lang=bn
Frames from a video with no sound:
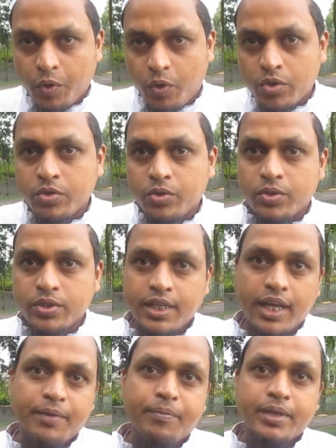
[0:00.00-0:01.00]
অন্ডকোষের
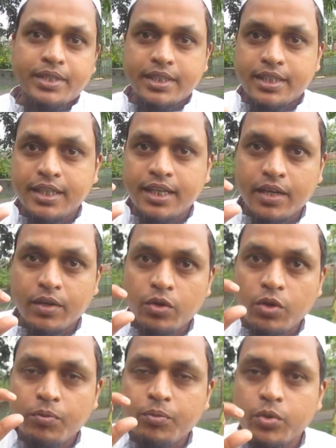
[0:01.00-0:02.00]
এক পাশে
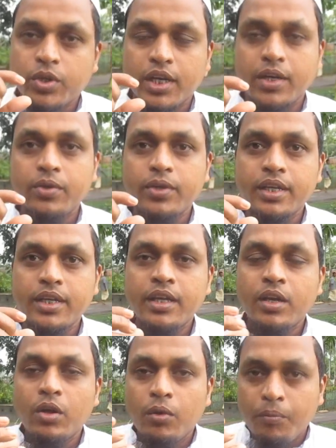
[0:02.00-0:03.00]
শিরাগুলো মোটা হয়ে
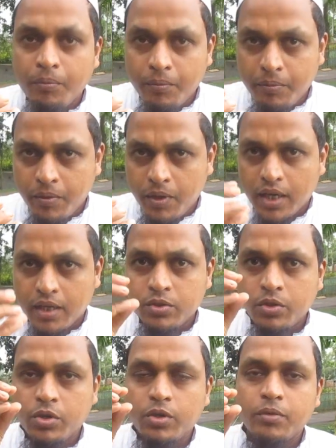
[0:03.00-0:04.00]

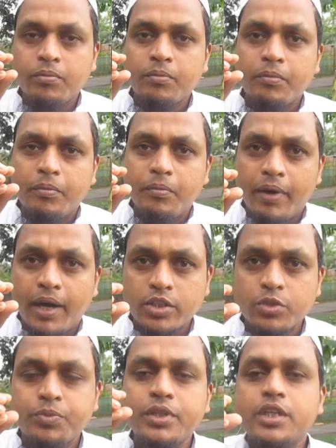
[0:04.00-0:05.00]
একদম
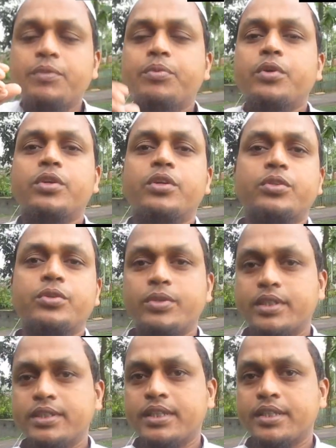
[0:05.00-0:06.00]
মাংসপিণ্ডে পরিণত
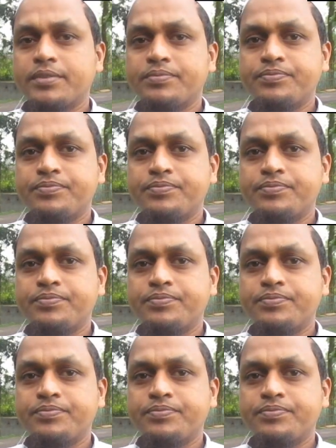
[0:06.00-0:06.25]
হয়ে যায়